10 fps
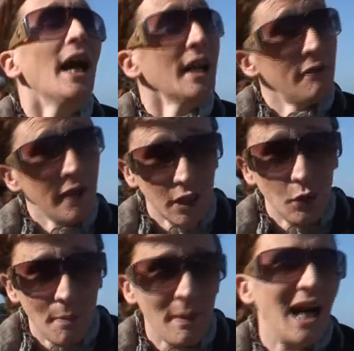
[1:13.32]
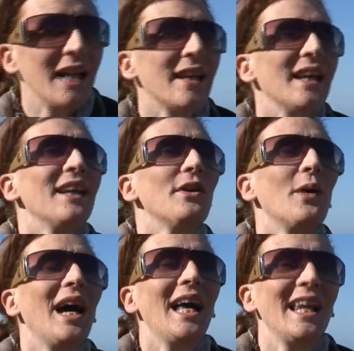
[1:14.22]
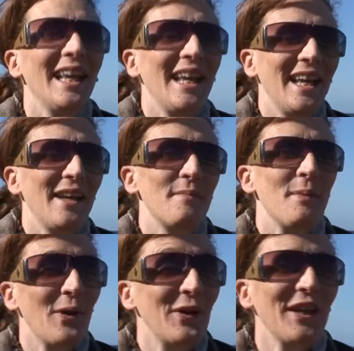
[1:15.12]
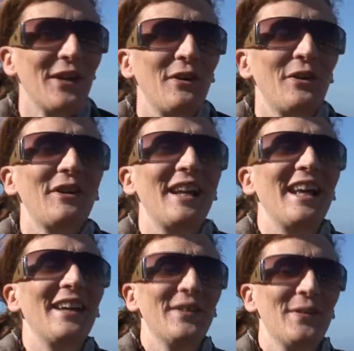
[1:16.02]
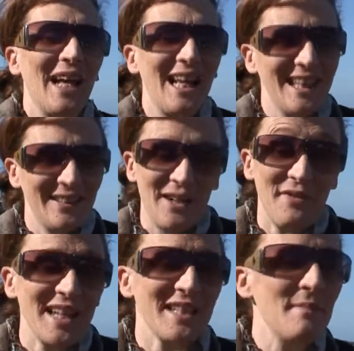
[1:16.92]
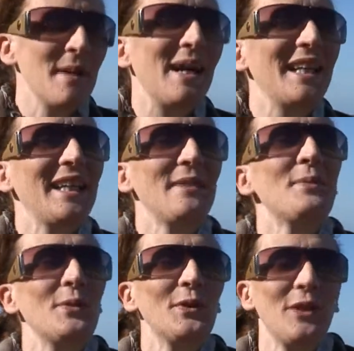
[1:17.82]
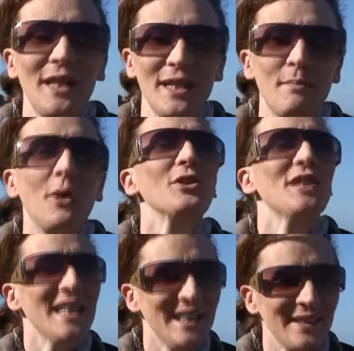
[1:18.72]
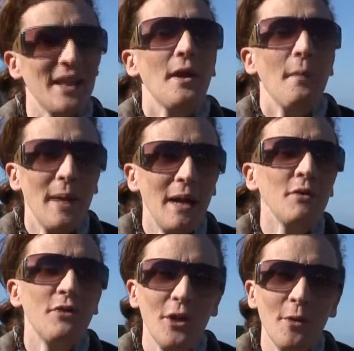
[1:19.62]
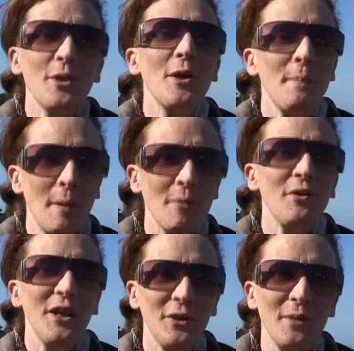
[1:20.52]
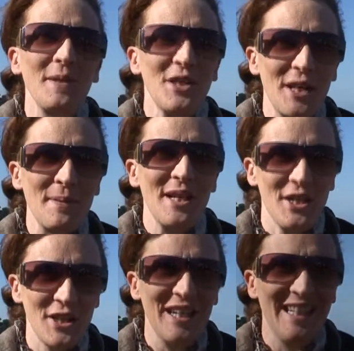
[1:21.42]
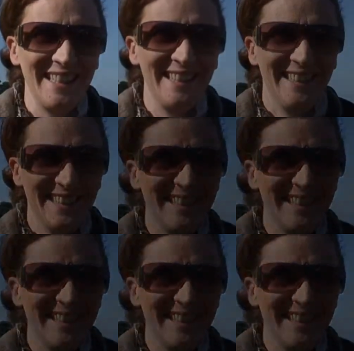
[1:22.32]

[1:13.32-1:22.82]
ha riferito al padre, il quale poi con eh, una, una frase emblematica appunto gli rispose bravo figlio mio abbiamo finito di mangiare pesce.